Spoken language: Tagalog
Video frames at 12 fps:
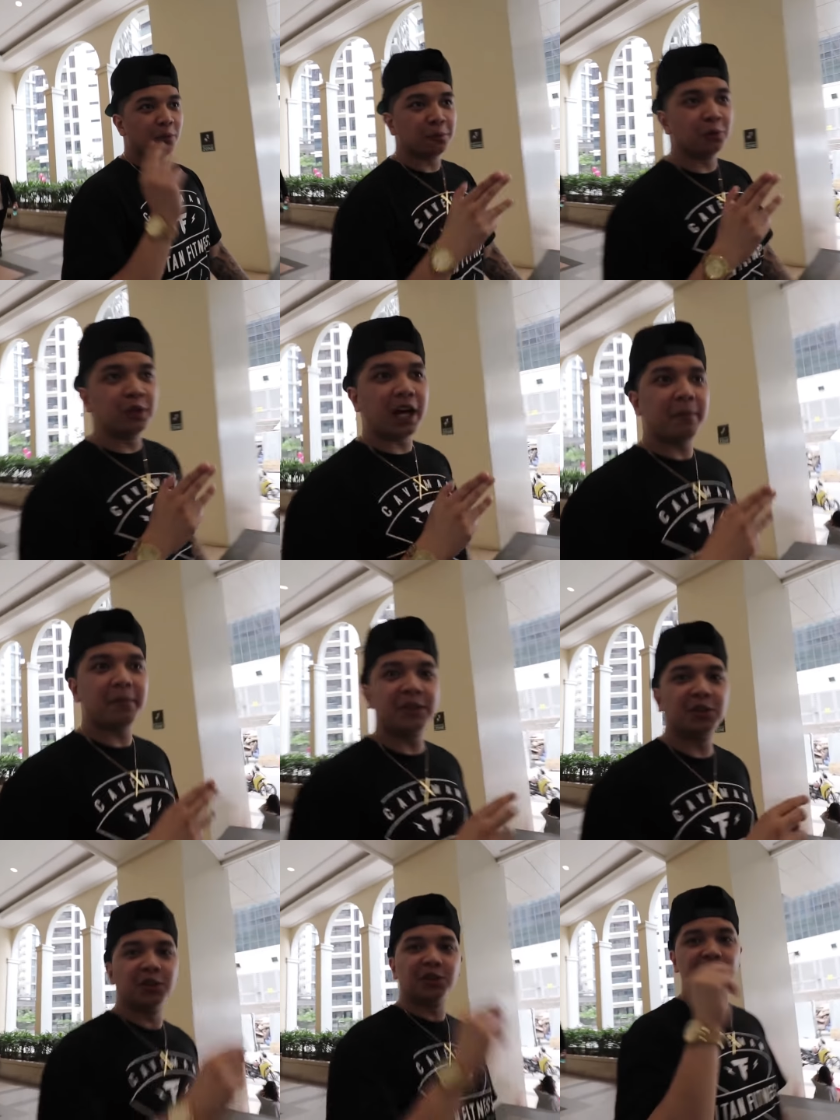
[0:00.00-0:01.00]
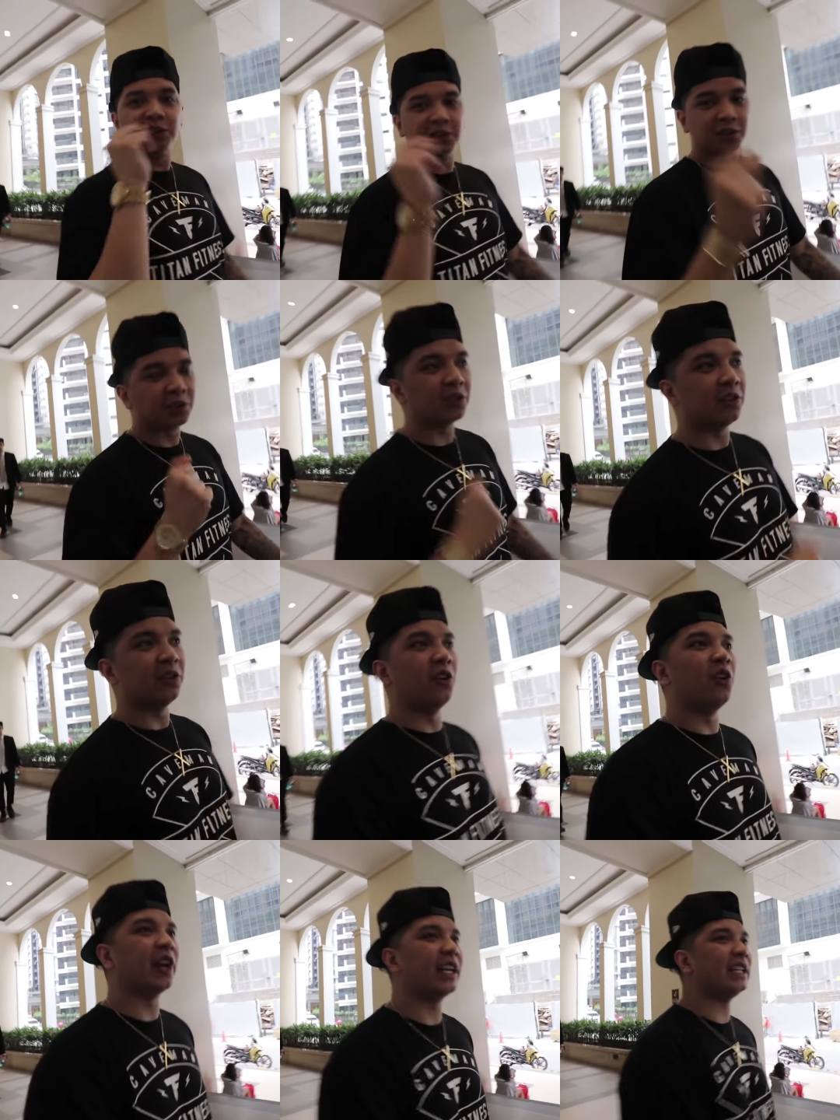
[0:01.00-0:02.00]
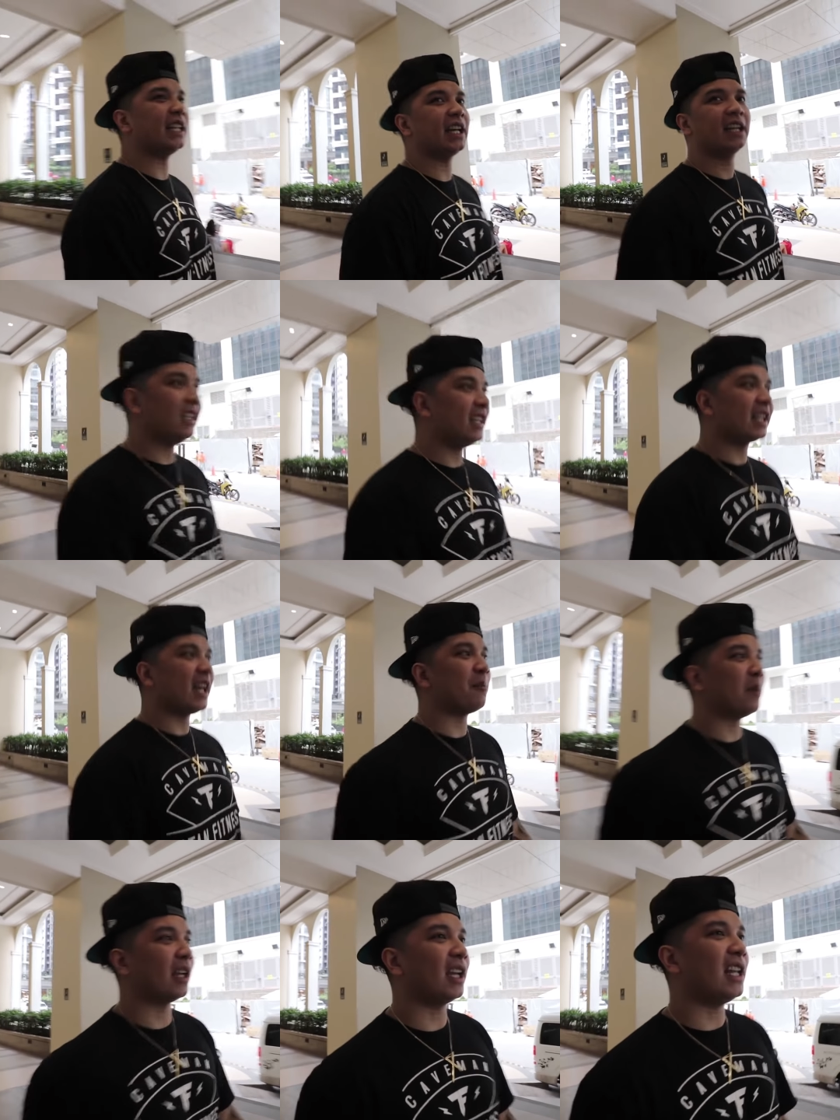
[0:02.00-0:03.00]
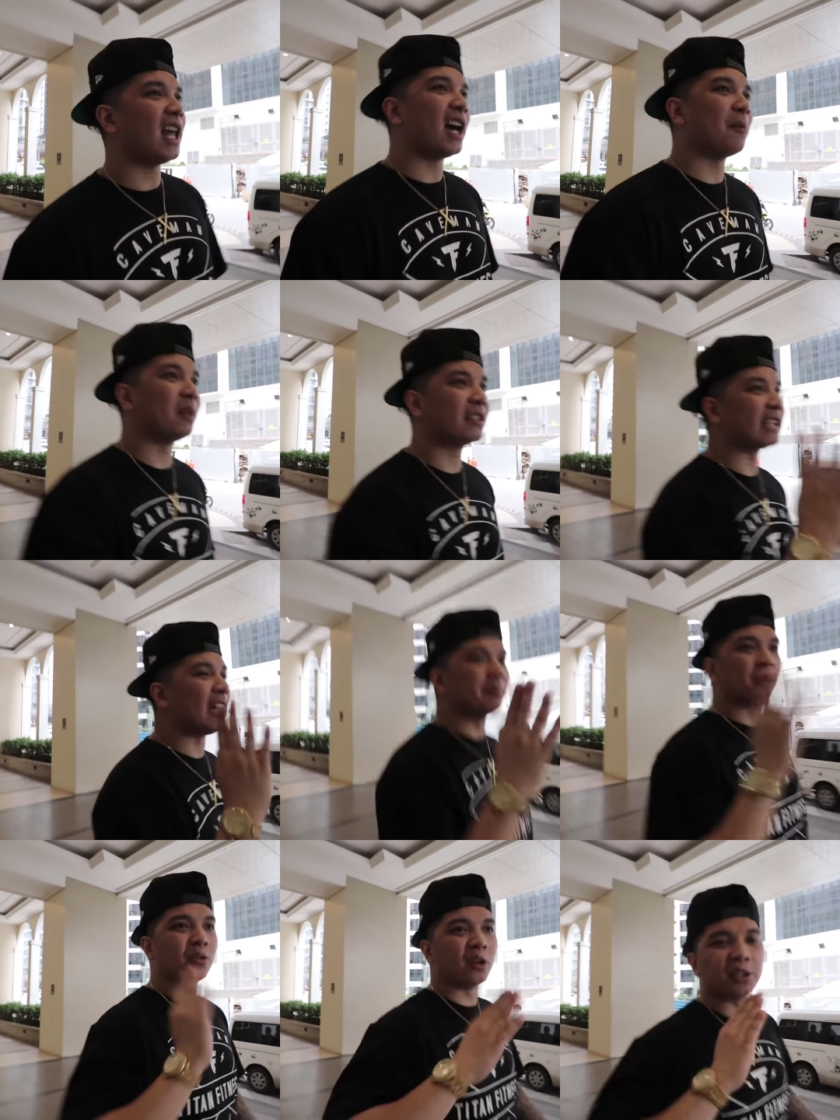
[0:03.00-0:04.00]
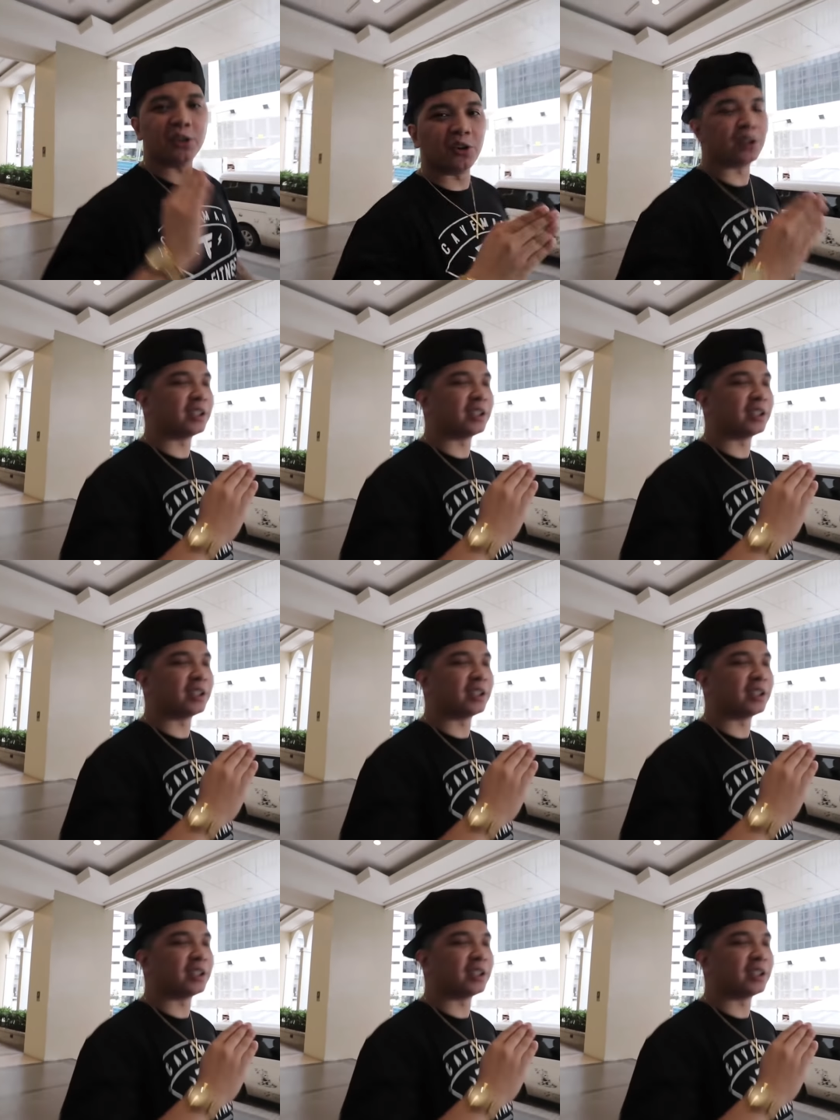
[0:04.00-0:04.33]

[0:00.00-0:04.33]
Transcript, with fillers: upo namin doon, okay na. Hindi na namin kailangan magsabi kung ano yung